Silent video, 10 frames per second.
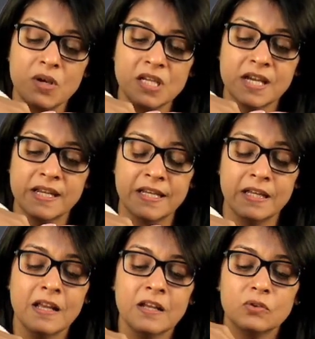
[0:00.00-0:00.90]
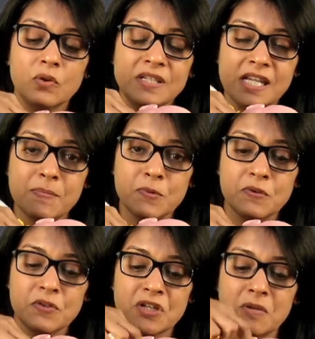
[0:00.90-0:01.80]
होनी चाहिए तो ये
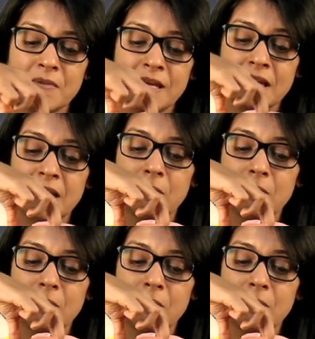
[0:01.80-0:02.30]
पोजीशन में